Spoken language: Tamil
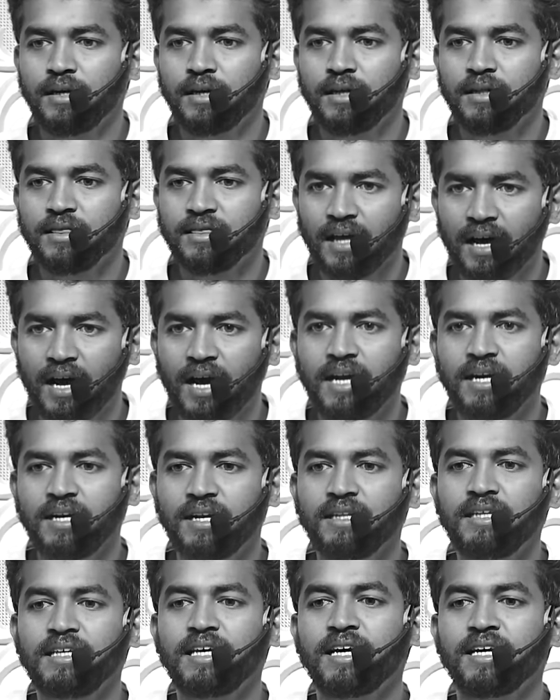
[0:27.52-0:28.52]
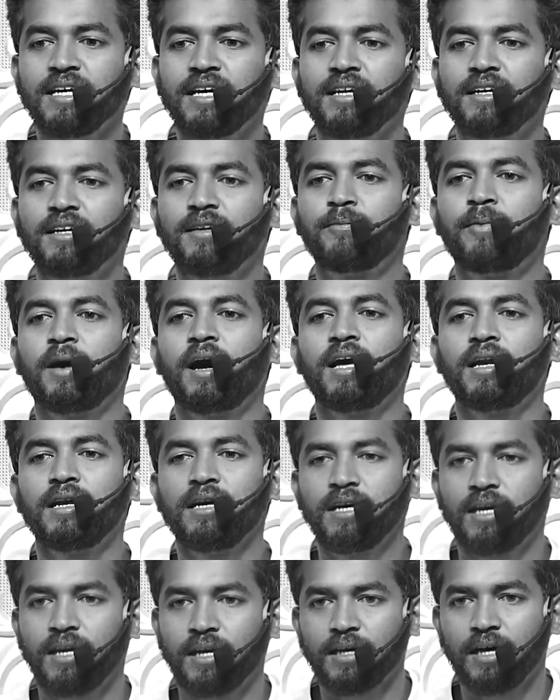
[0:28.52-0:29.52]
என்ன தான்றது எங்க இருக்குன்னு
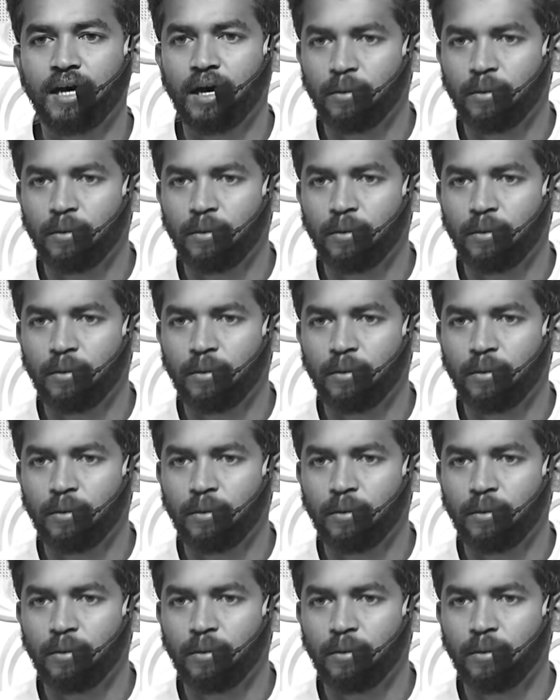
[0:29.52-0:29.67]
பாருங்கிறாங்க